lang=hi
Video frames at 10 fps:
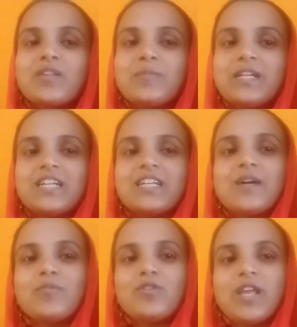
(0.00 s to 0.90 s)
बट अगर
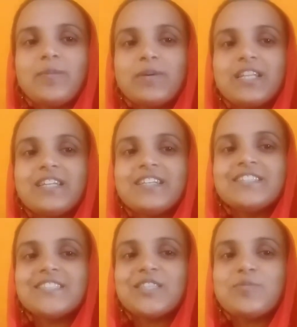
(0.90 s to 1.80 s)
आप लोग हेल्प करेंगे
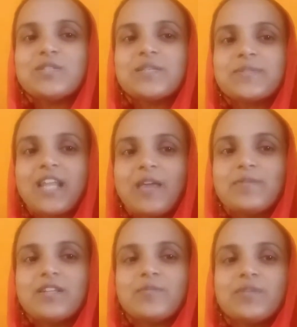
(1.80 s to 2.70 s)
जितने भी
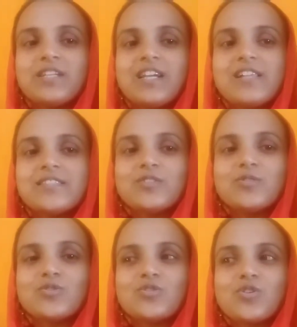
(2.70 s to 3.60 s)
सब्सक्राइबर हैं मेरे ख्याल से
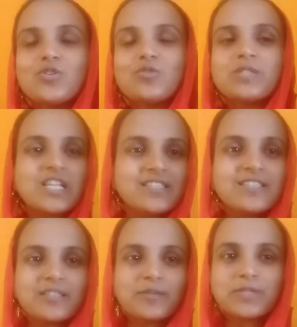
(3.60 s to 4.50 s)
दो
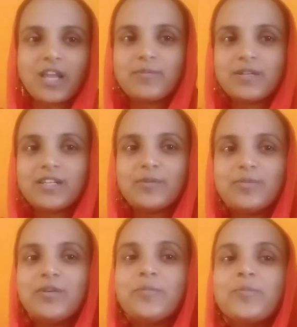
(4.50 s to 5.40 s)
सब्सक्राइबर हैं
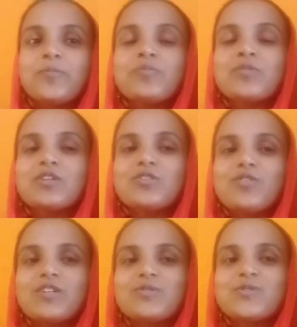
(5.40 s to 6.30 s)
अभी तो
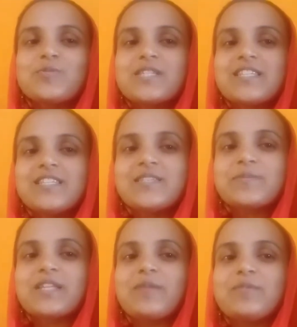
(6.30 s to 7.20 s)
अगर दो
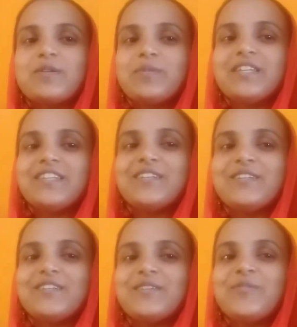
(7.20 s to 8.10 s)
सब्सक्राइबर भी
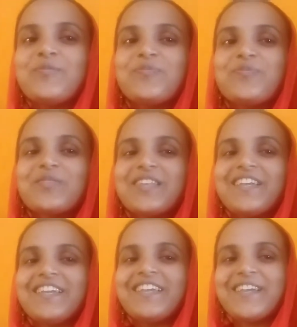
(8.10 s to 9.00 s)

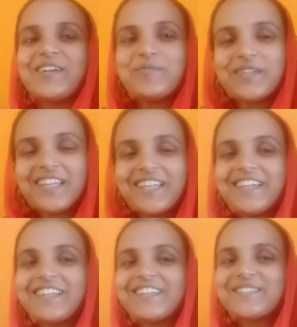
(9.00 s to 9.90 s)
एक एक कम एक
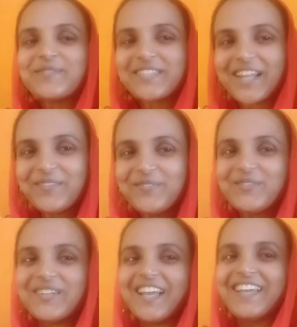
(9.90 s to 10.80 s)
एक सब्सक्राइब भी
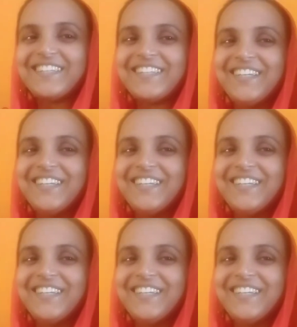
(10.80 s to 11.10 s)
बढ़ाएंगे